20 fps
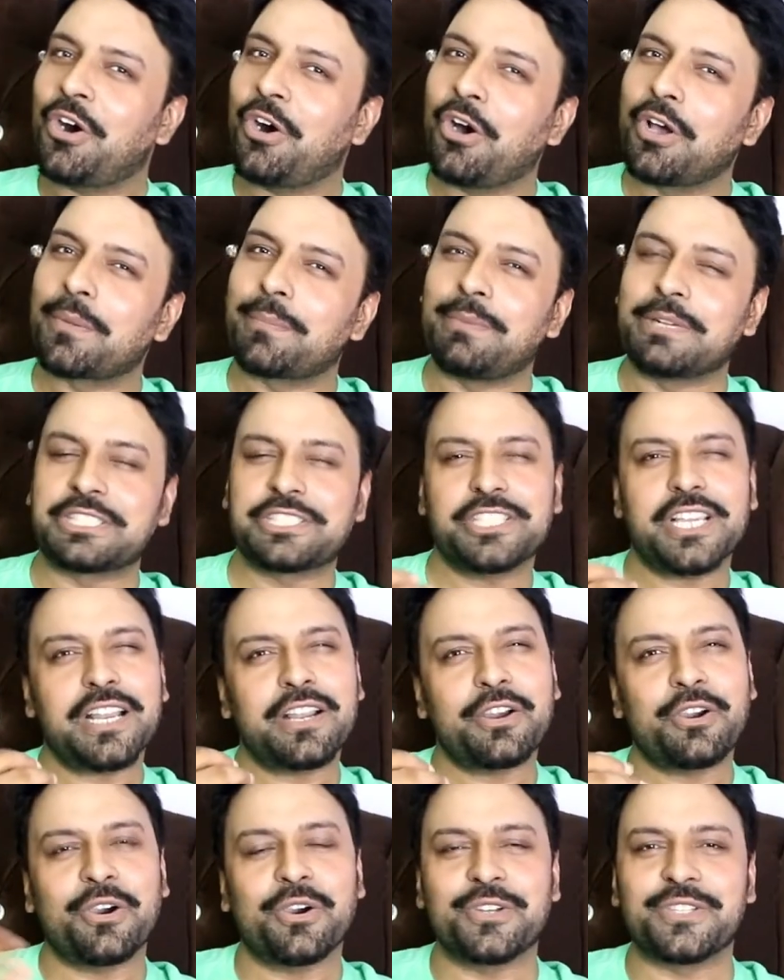और बच्चा
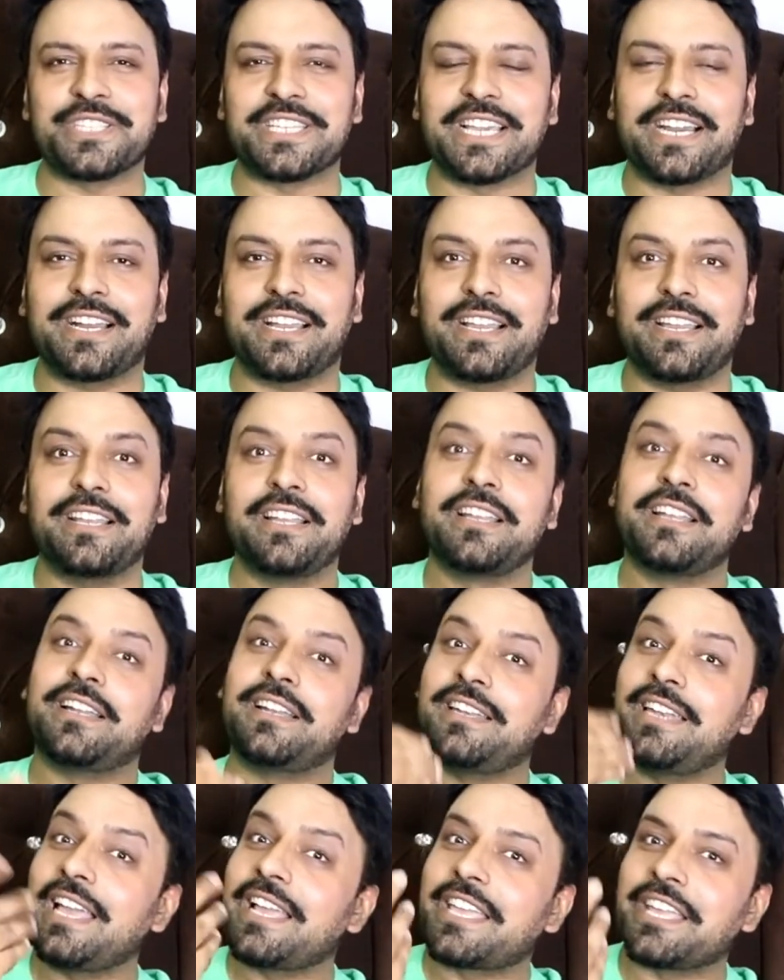खो दिया है
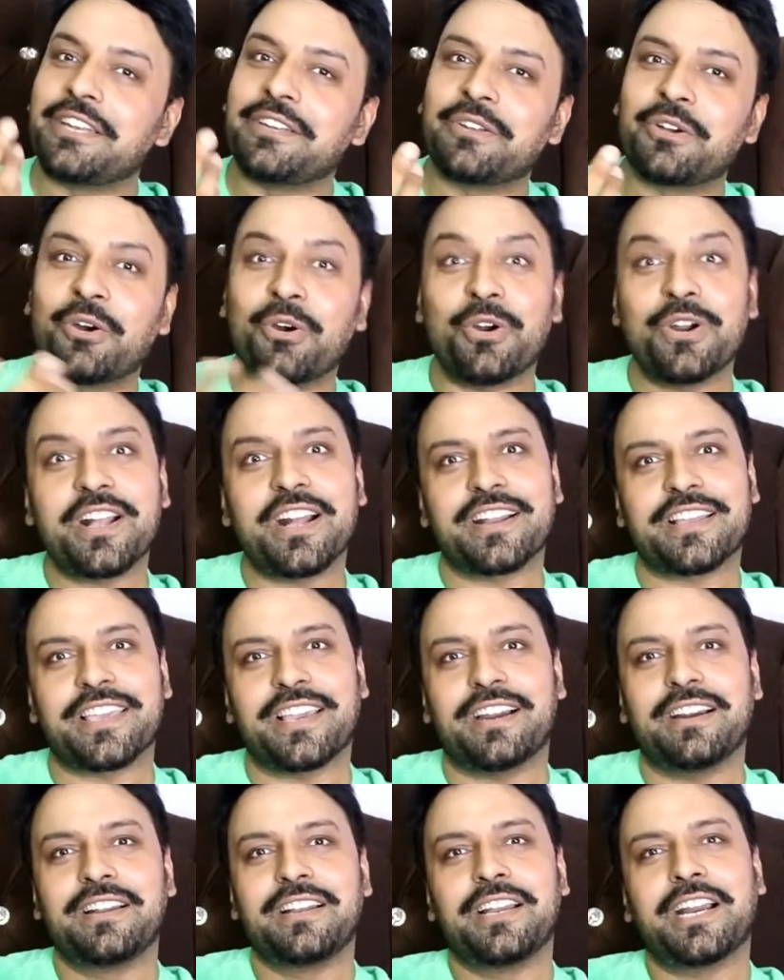लेकिन होगा
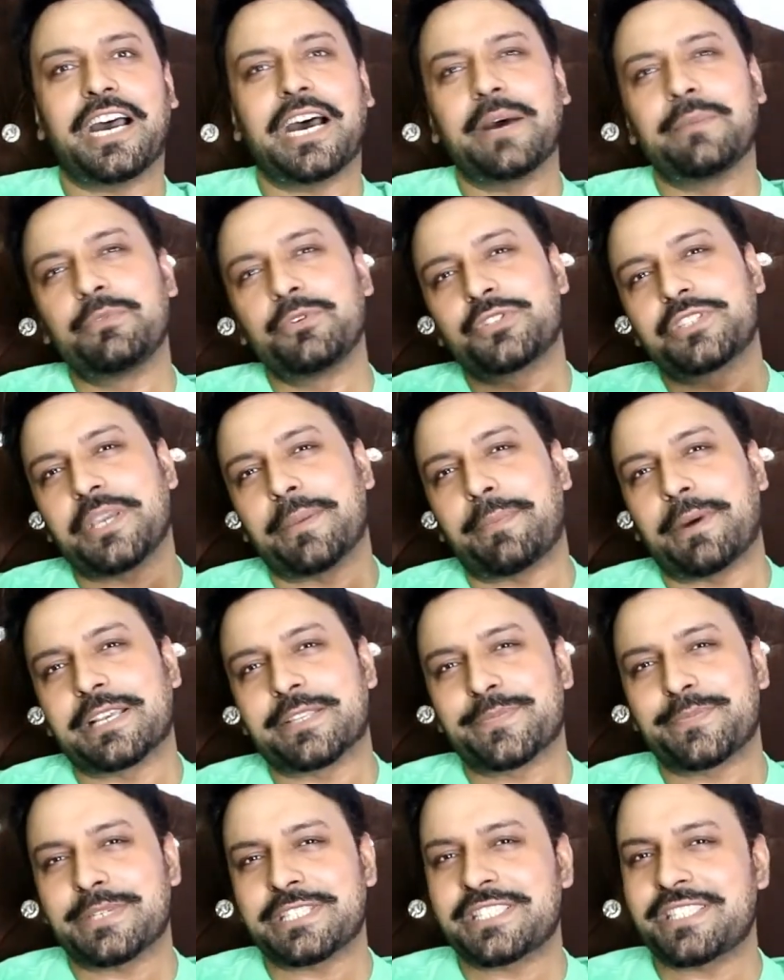क्या अब उसके
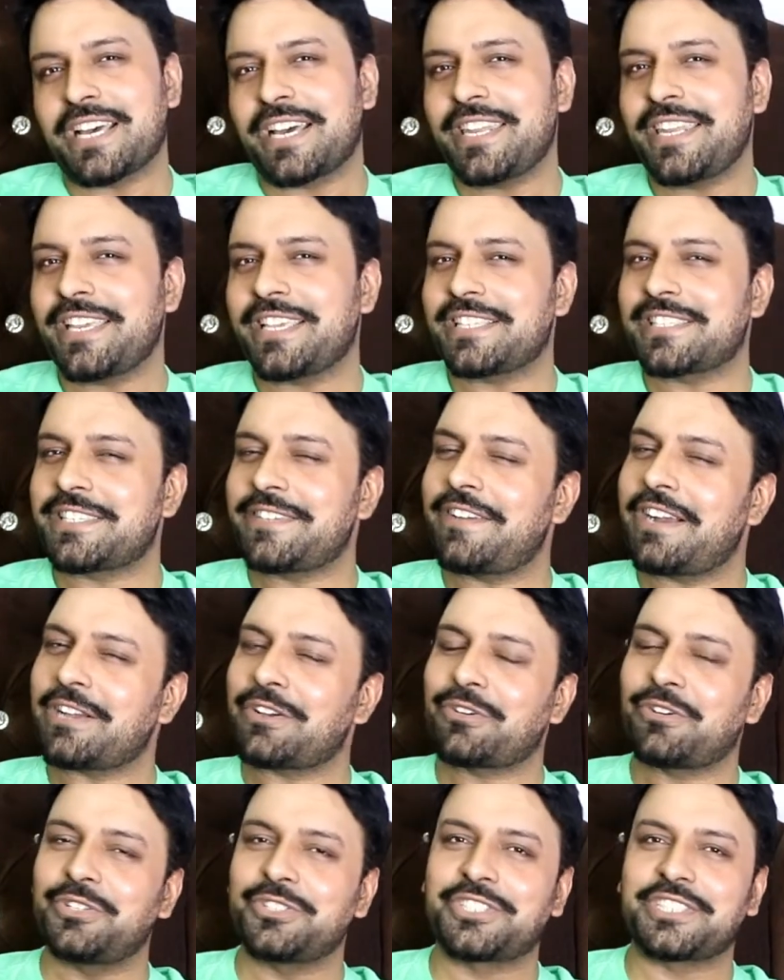पास पछताने के सिवा
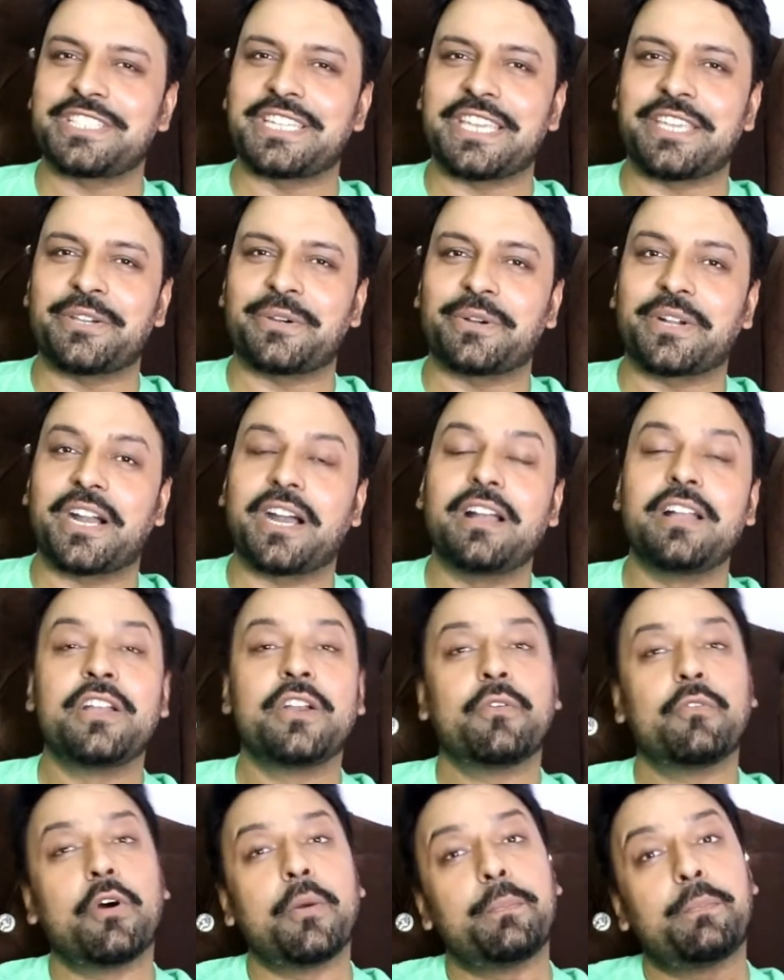कुछ नहीं होगा
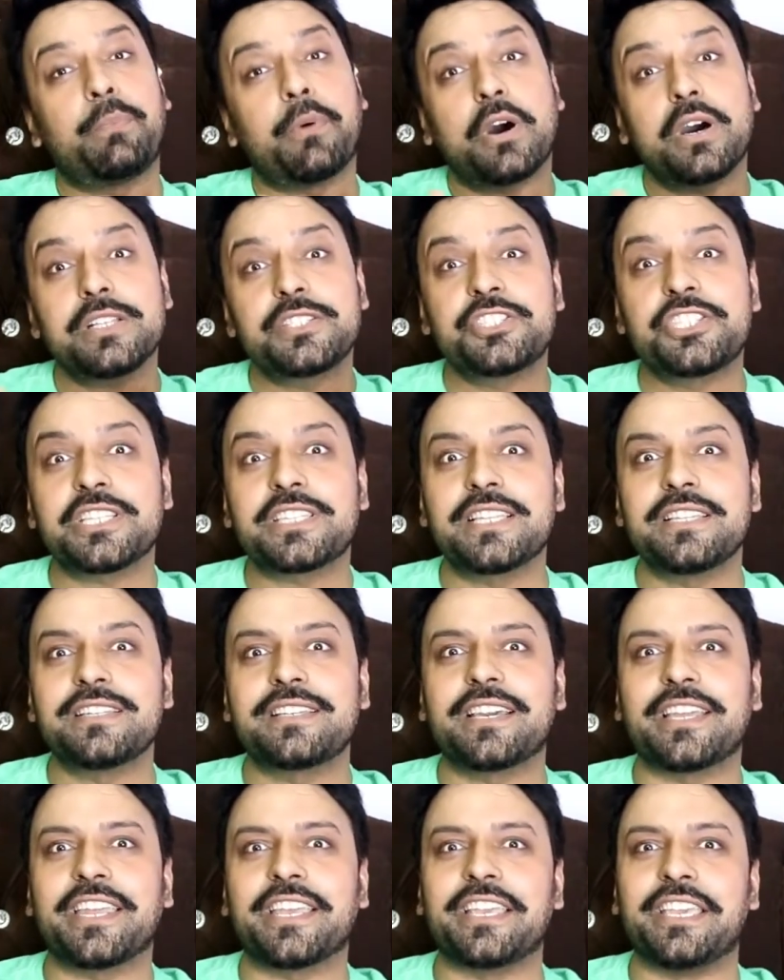वो बहुत जतन
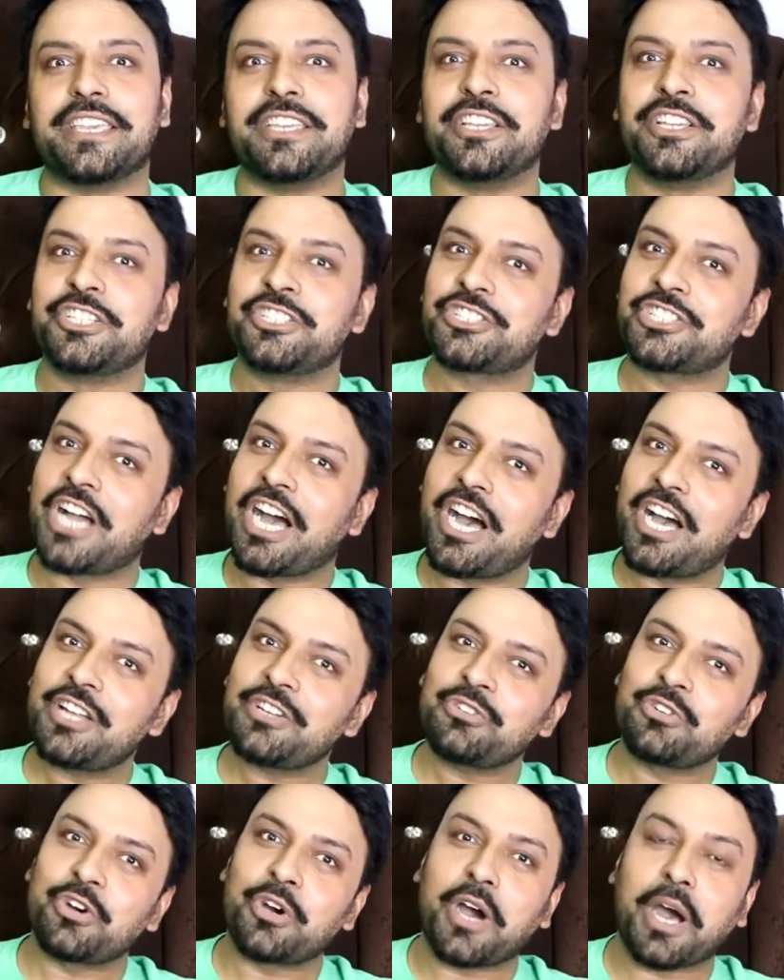करेगी
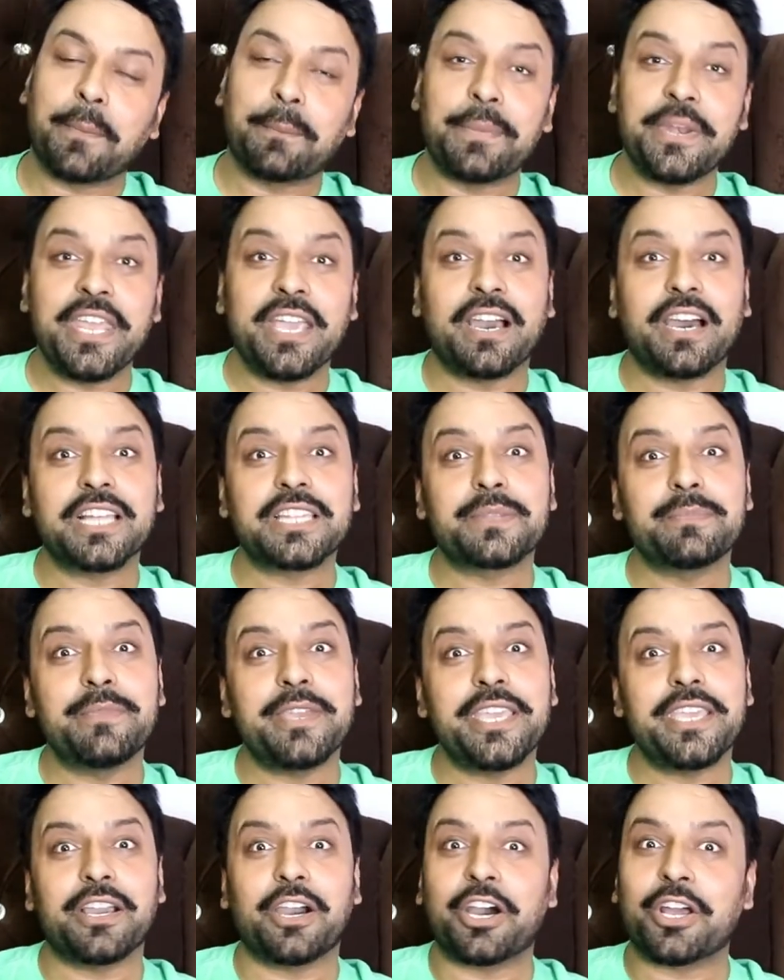शाहान को अपने हाथ
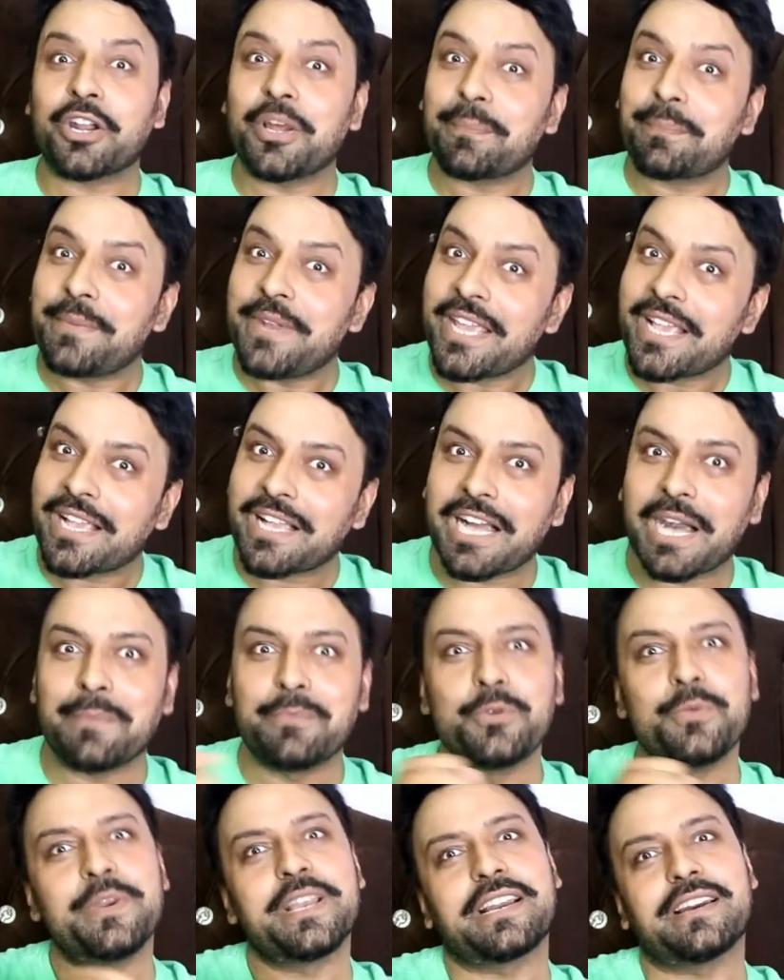में और अपने
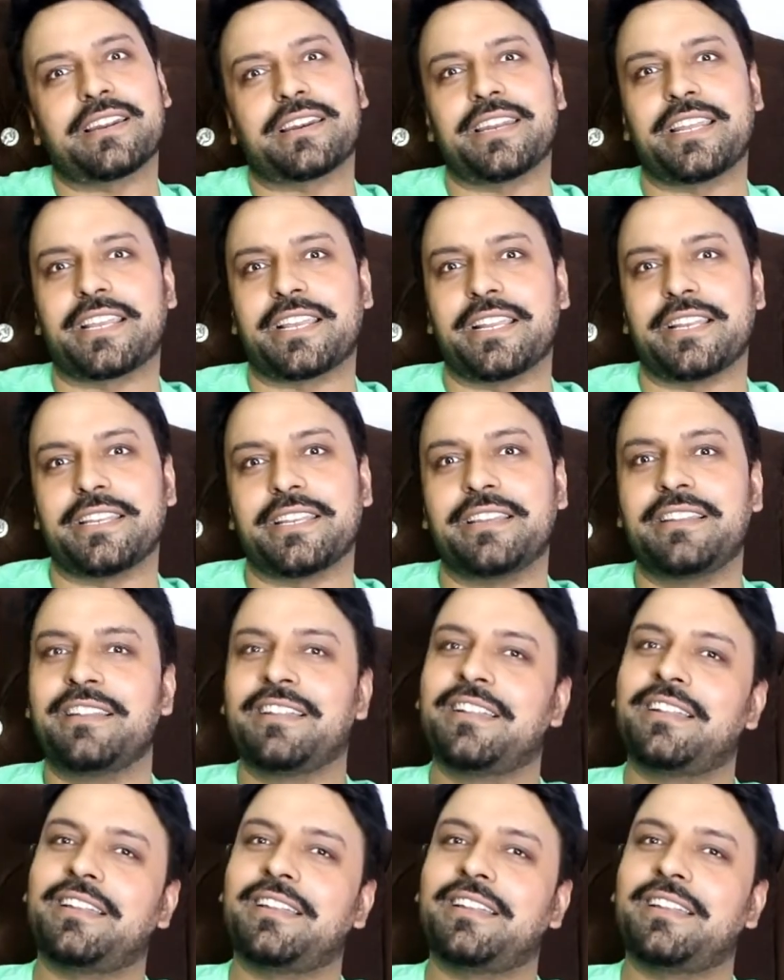काबू में करने के लिए